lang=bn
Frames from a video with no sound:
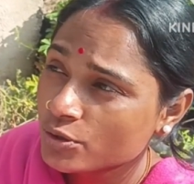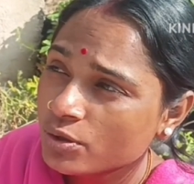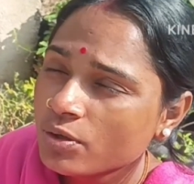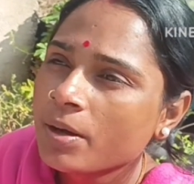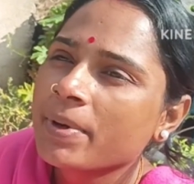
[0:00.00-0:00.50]

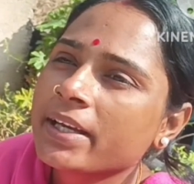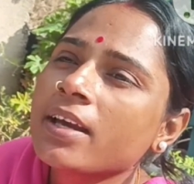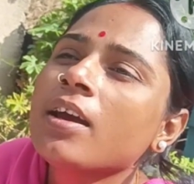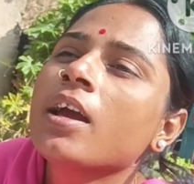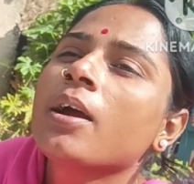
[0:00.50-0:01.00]
জন্য আমাকে
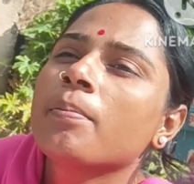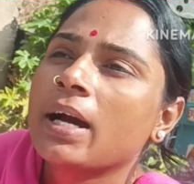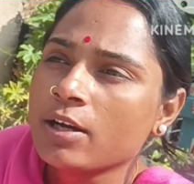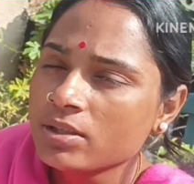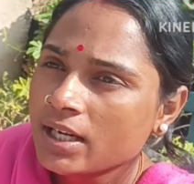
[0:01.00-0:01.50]

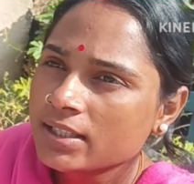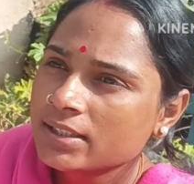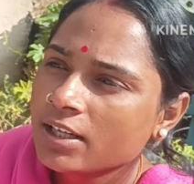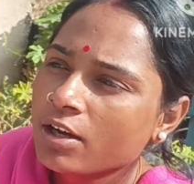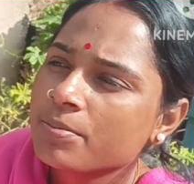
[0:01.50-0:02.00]
ভালো
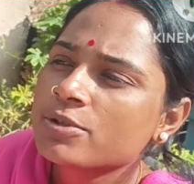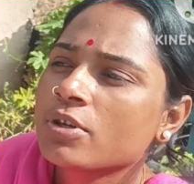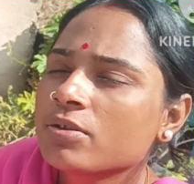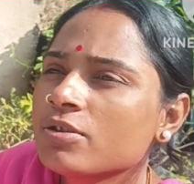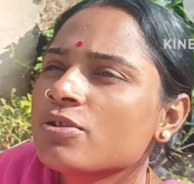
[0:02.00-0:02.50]
থাকতে হবে
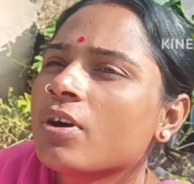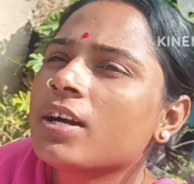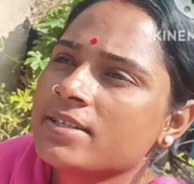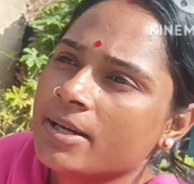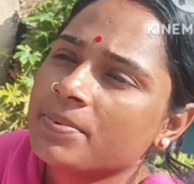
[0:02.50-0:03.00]
যতই
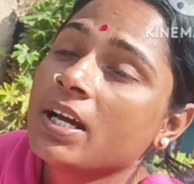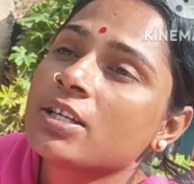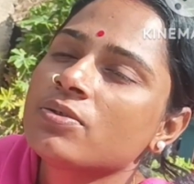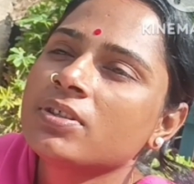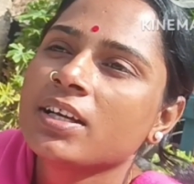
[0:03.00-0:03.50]
ঝড় ঝাপটা
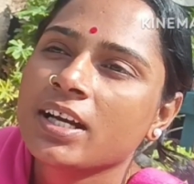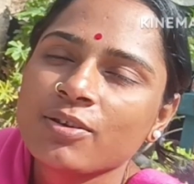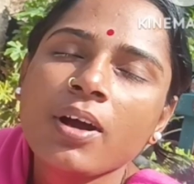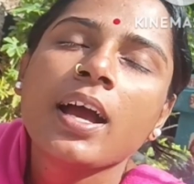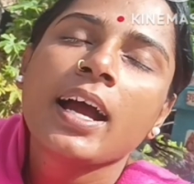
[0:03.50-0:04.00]
আসুক না কেন
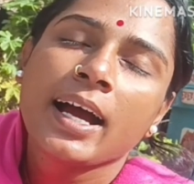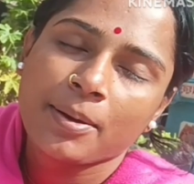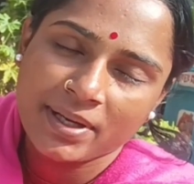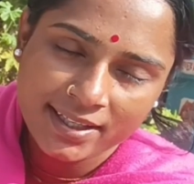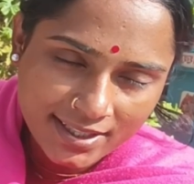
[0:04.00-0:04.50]

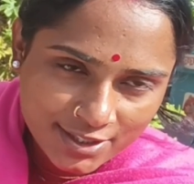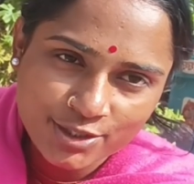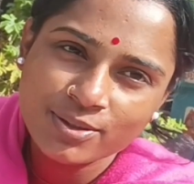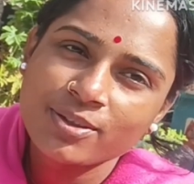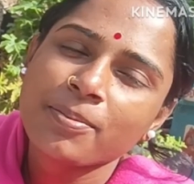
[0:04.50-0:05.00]
আমাকে এর
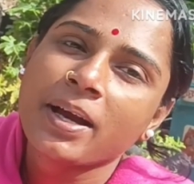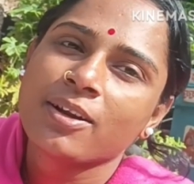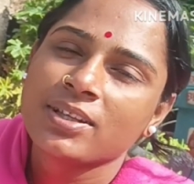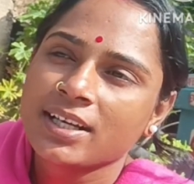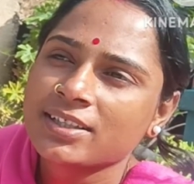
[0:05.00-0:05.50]
জন্য
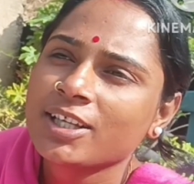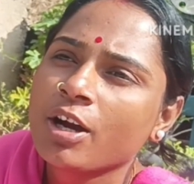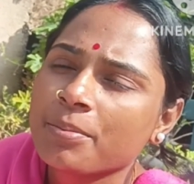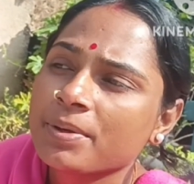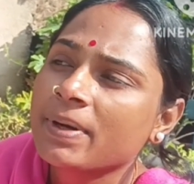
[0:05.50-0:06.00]
ভালো থাকতে
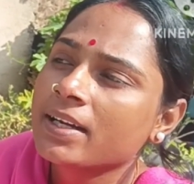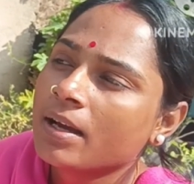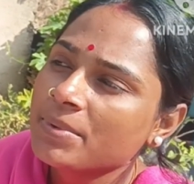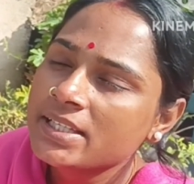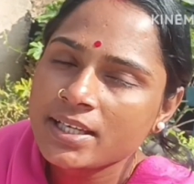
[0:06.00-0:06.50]
হবে মানে
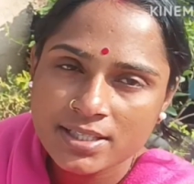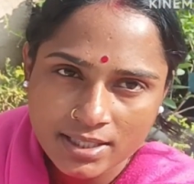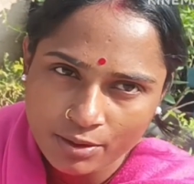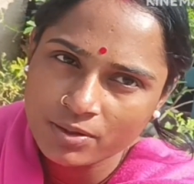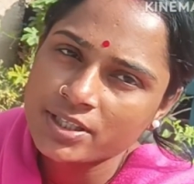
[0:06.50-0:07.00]
আমি
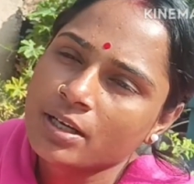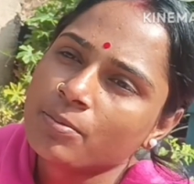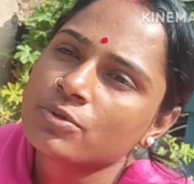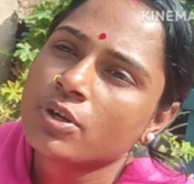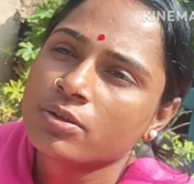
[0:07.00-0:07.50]
চেষ্টা করে যাব
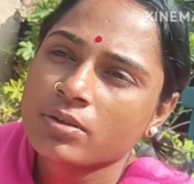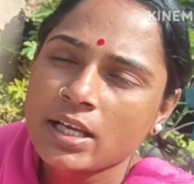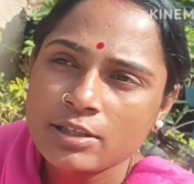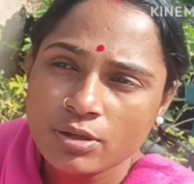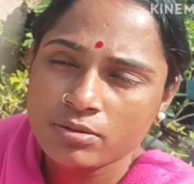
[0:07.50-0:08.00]
যতটা
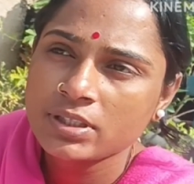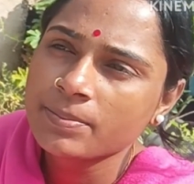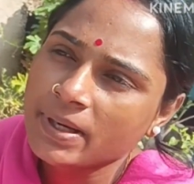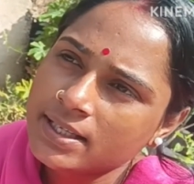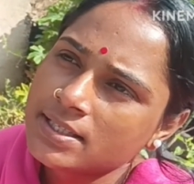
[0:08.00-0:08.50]
যতদিন
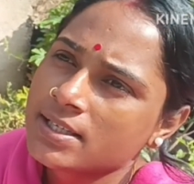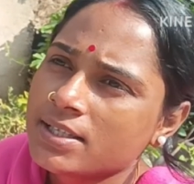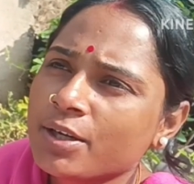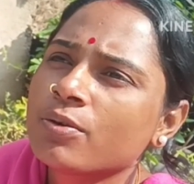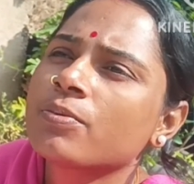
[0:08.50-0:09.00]
পারি
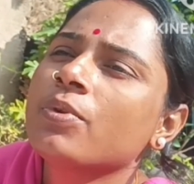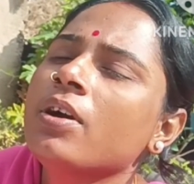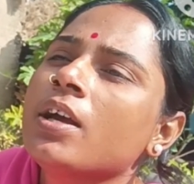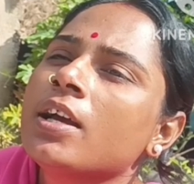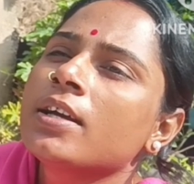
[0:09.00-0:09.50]
চেষ্টা করব
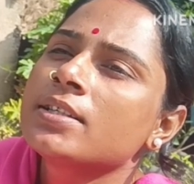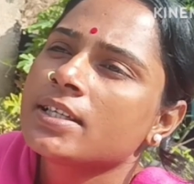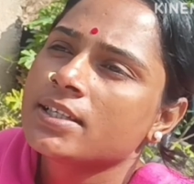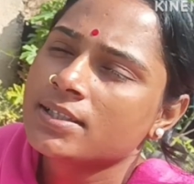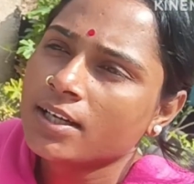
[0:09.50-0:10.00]

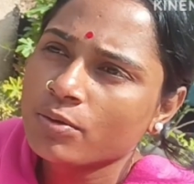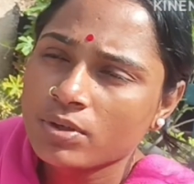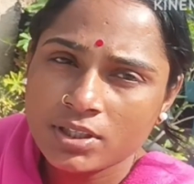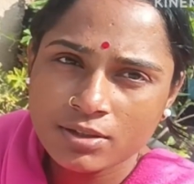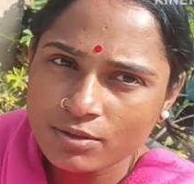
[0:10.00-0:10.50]
চেষ্টা
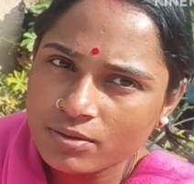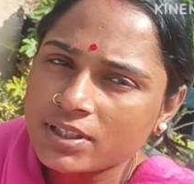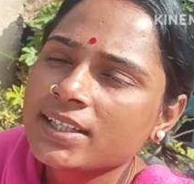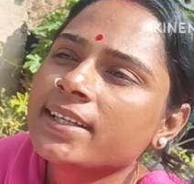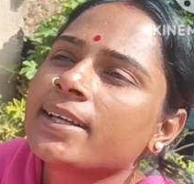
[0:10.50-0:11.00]
করতে তো
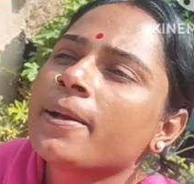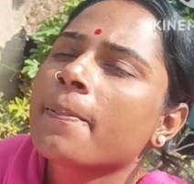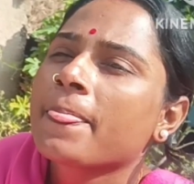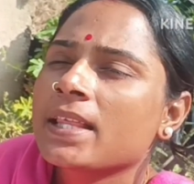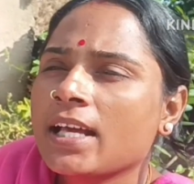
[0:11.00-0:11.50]
ক্ষতি নেই
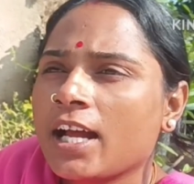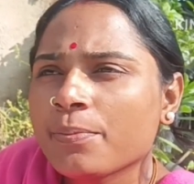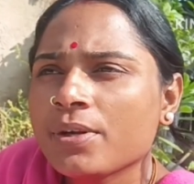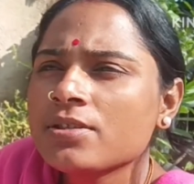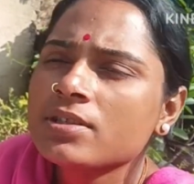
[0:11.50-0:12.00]

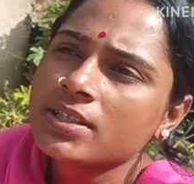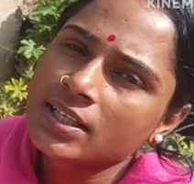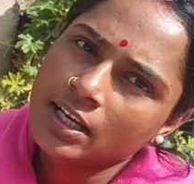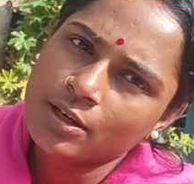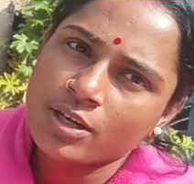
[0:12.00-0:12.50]
তারপরে যদি
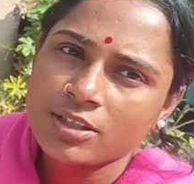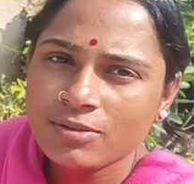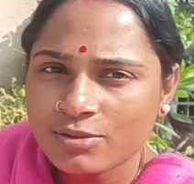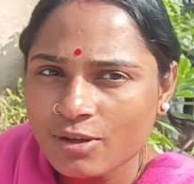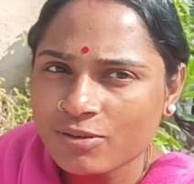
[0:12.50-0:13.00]
না হয়
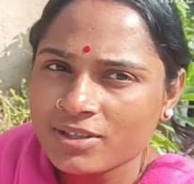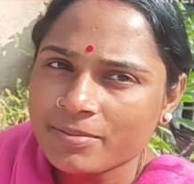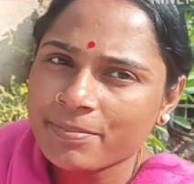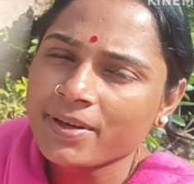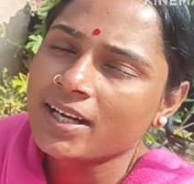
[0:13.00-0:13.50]
তো তখনের
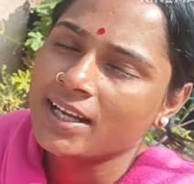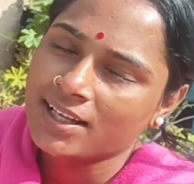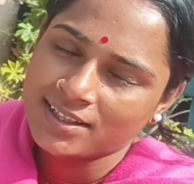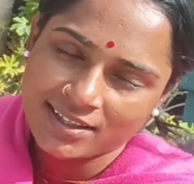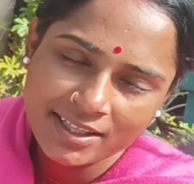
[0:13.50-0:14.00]
ব্যাপার
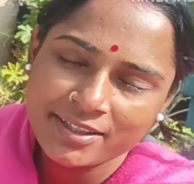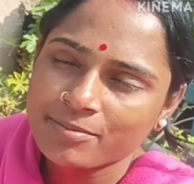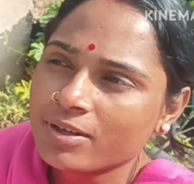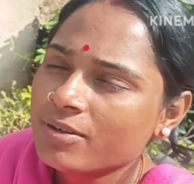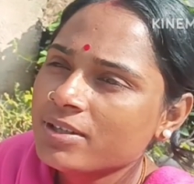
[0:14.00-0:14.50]
আলাদা তাই না
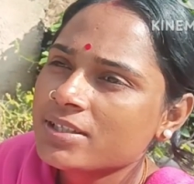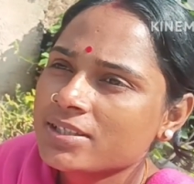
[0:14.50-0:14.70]
বলো